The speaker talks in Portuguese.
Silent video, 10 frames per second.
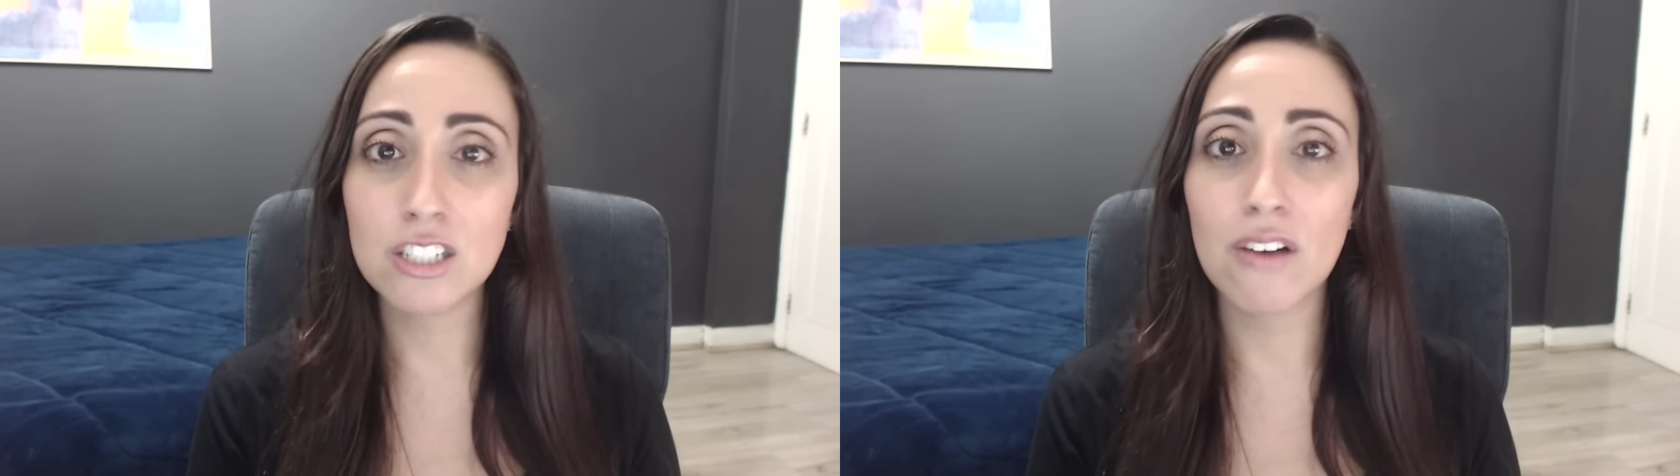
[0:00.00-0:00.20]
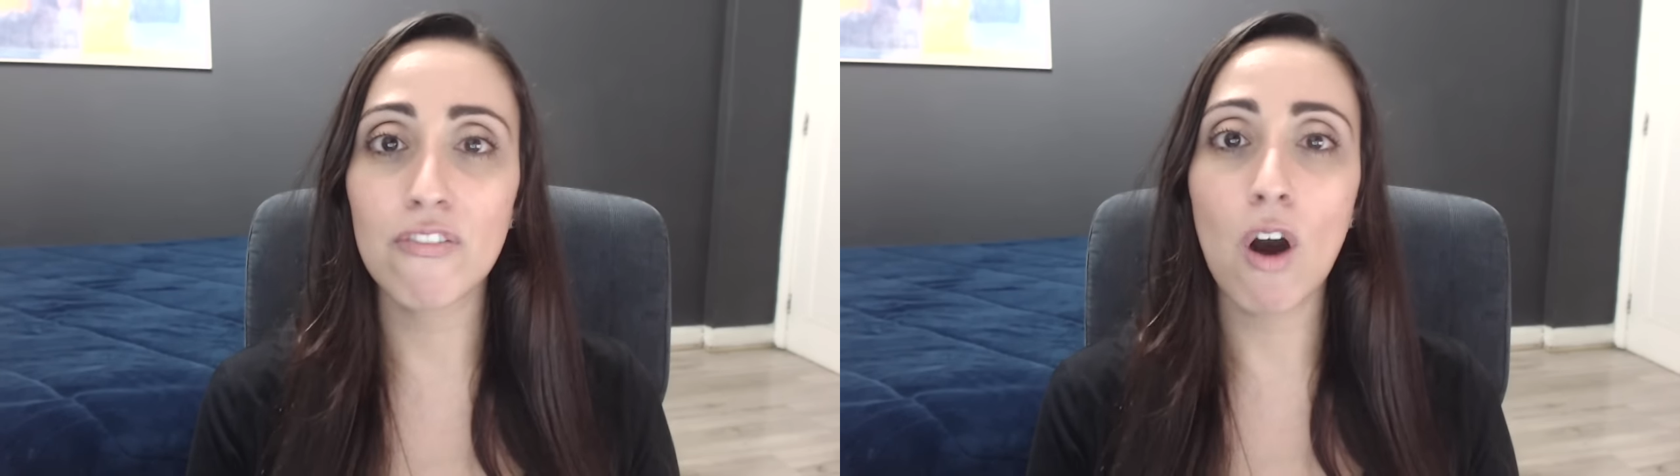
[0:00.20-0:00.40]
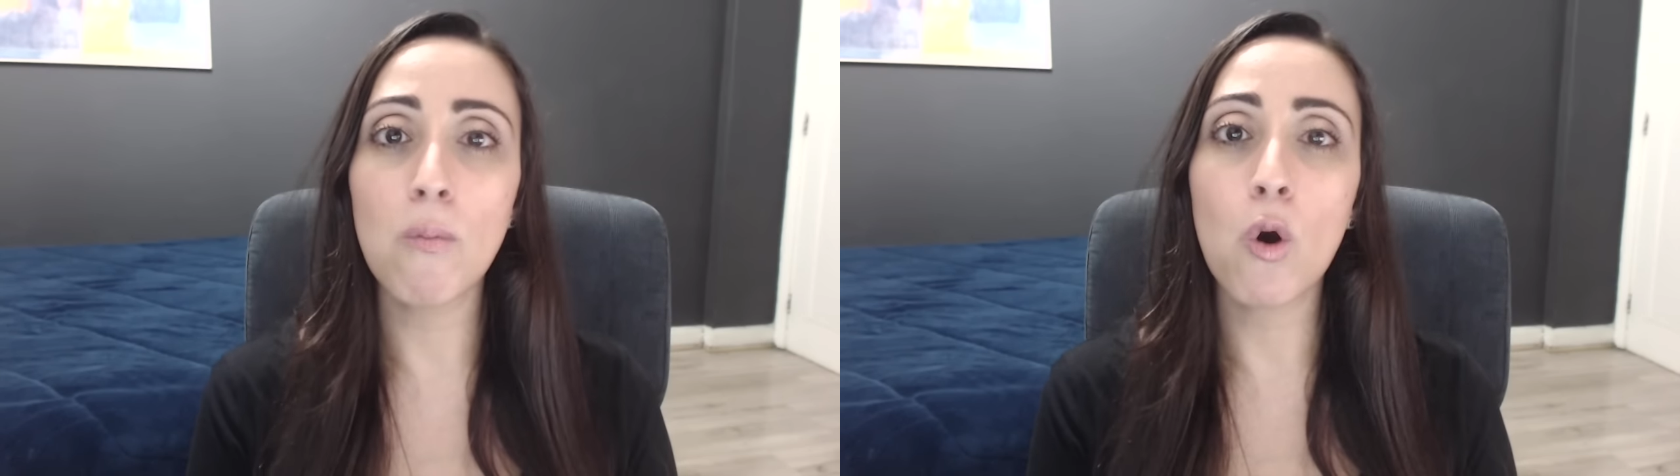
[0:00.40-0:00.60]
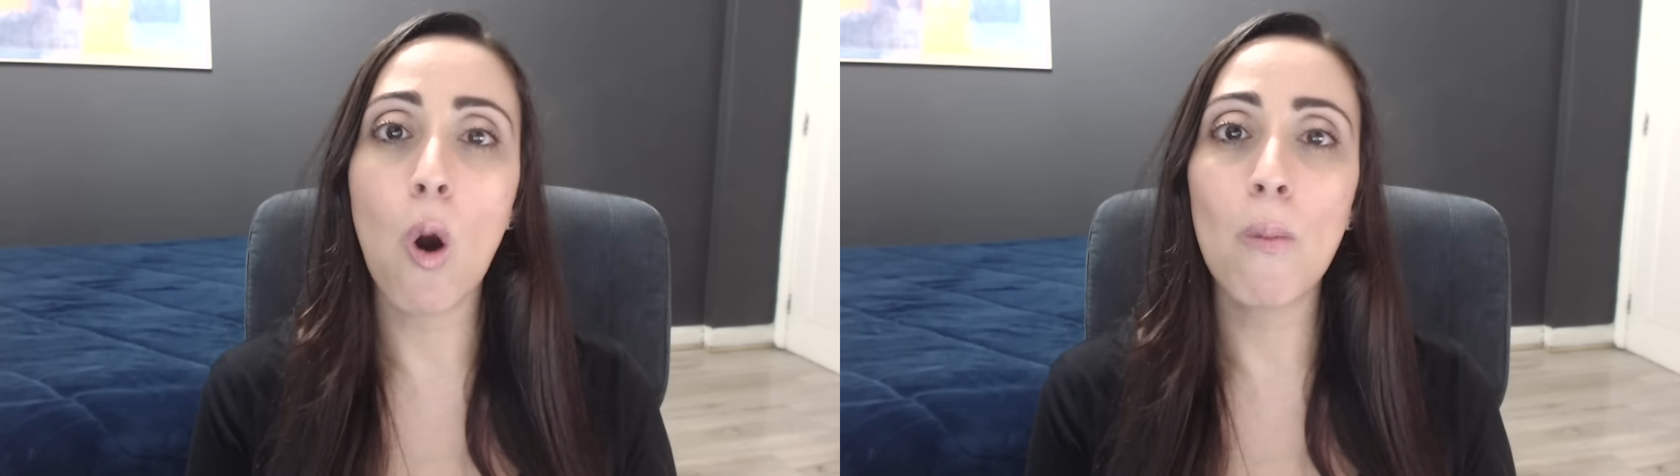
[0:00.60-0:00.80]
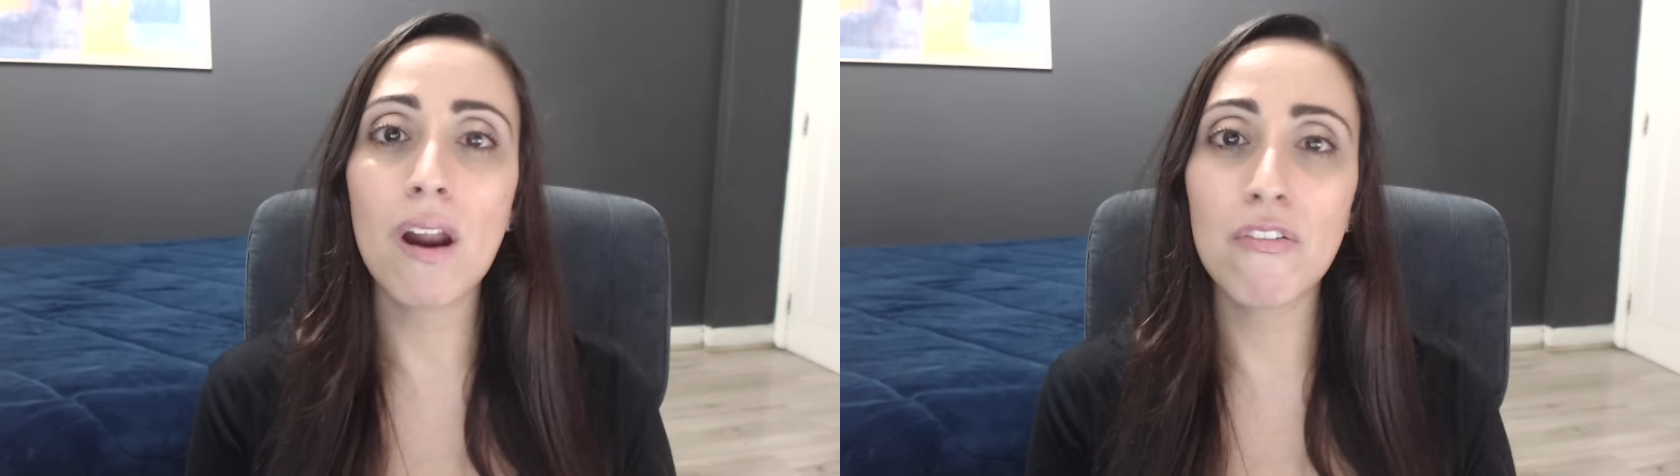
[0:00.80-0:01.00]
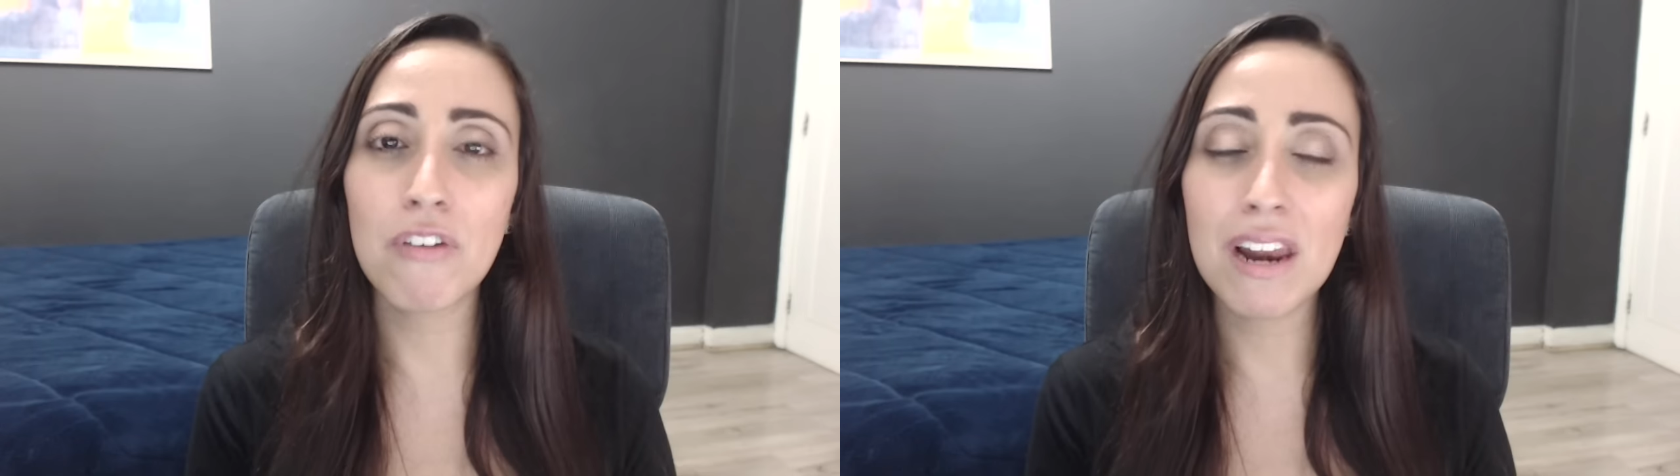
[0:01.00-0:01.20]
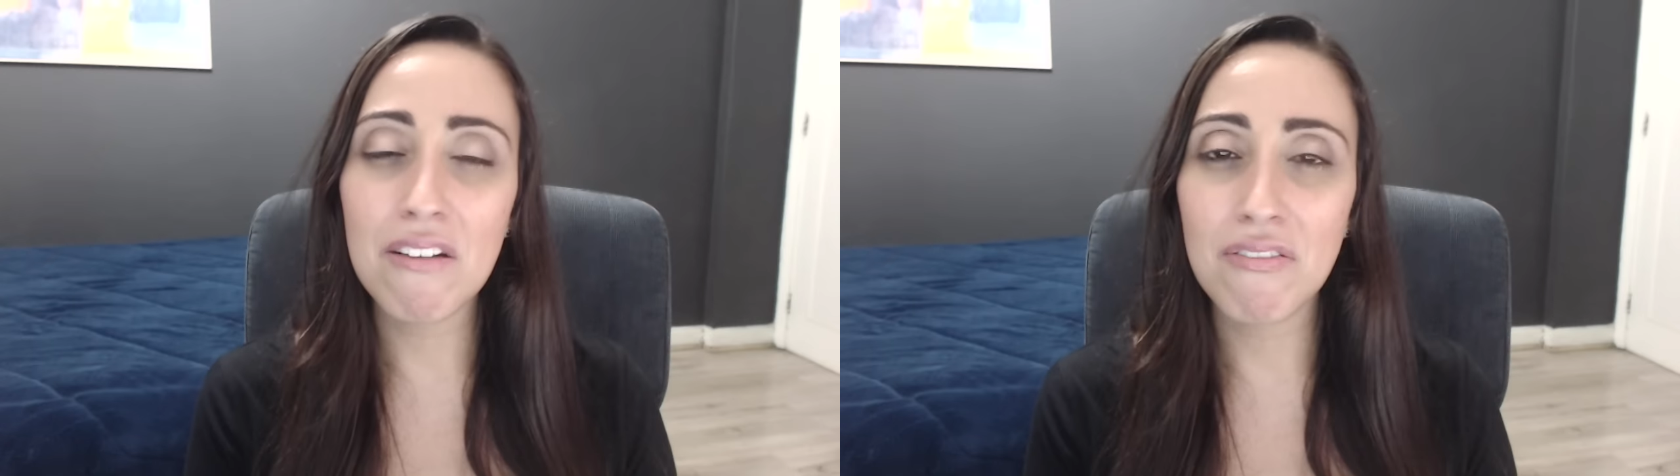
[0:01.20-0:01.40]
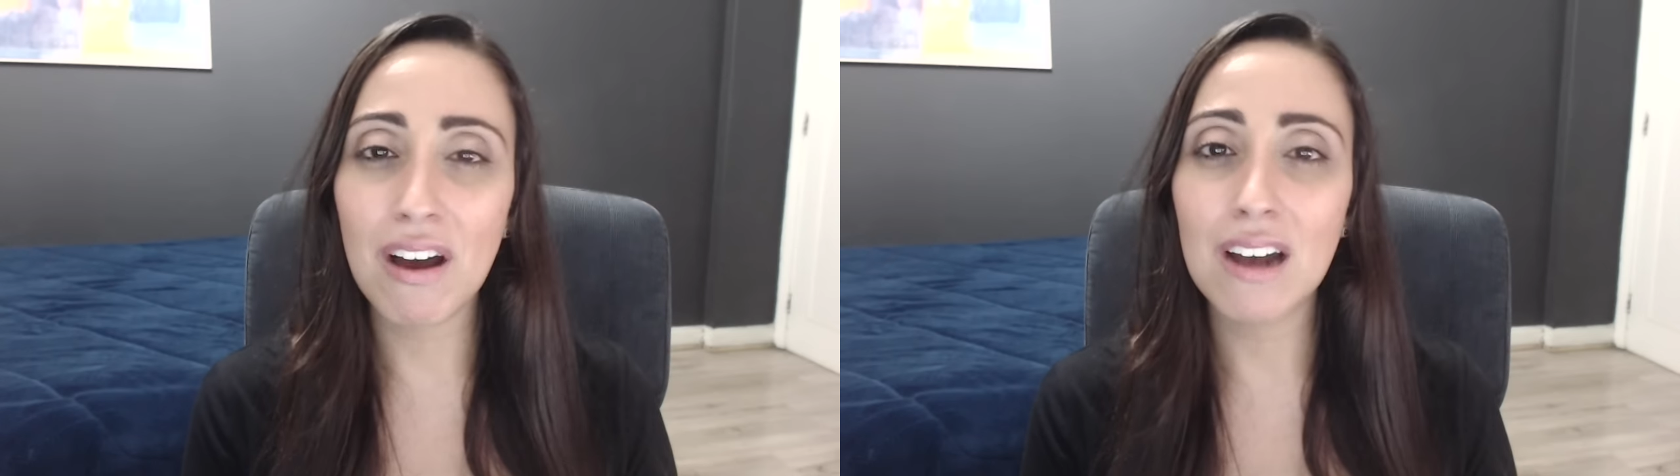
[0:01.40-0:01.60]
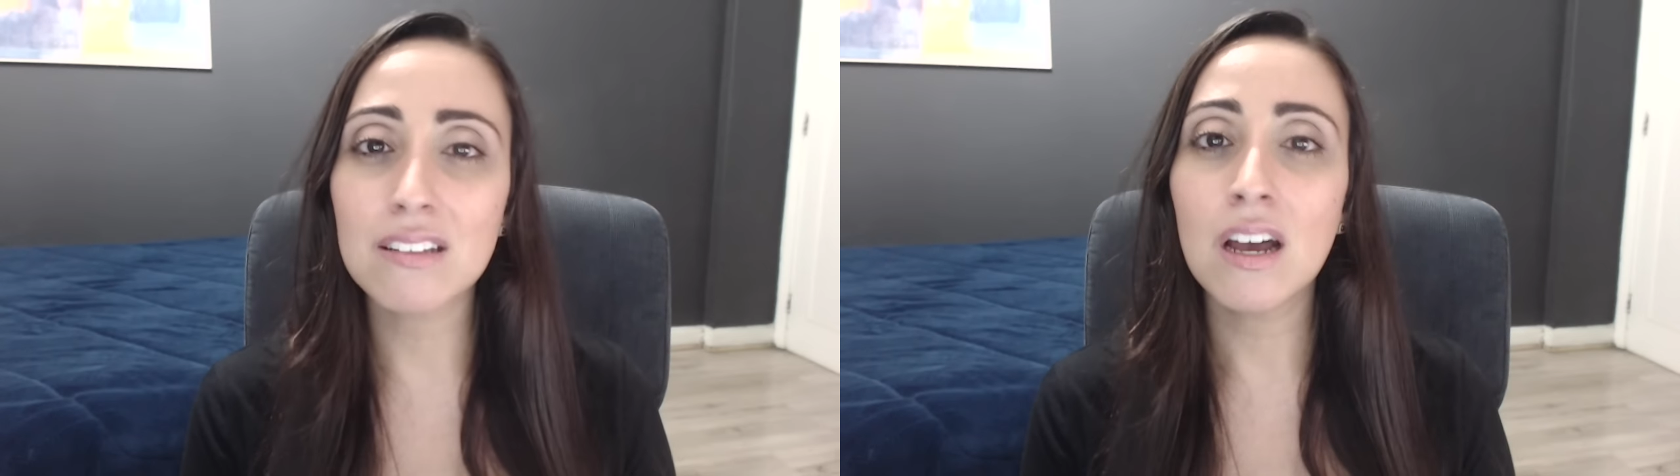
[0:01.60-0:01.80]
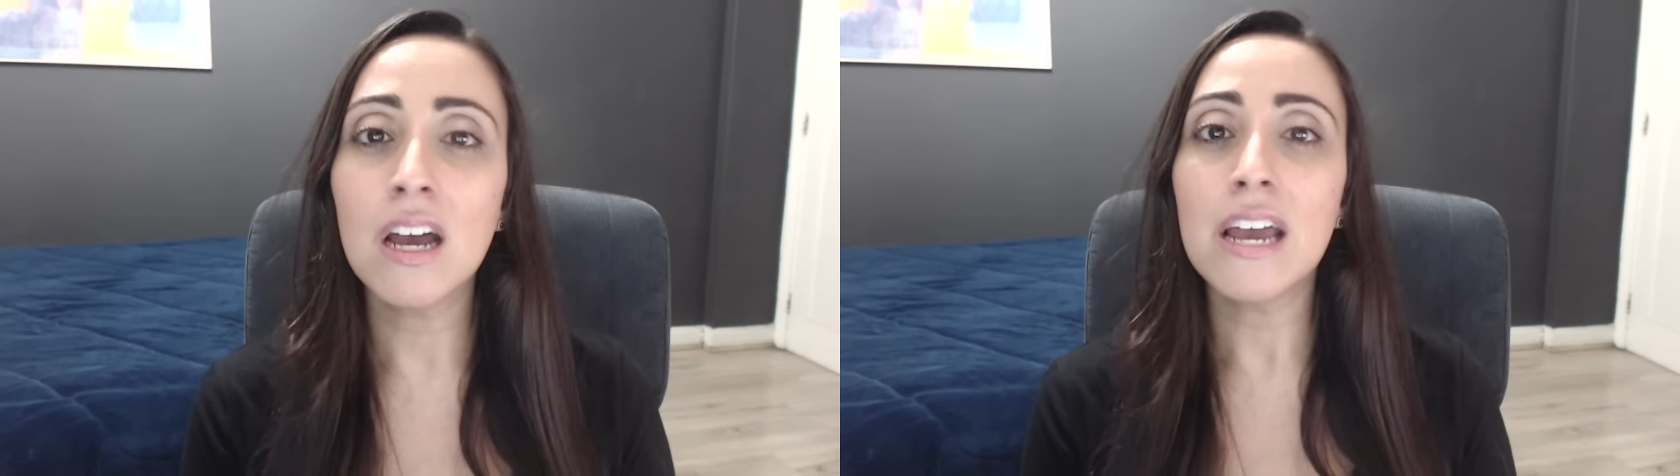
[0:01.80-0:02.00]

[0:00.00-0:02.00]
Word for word: da forma como ela foi levada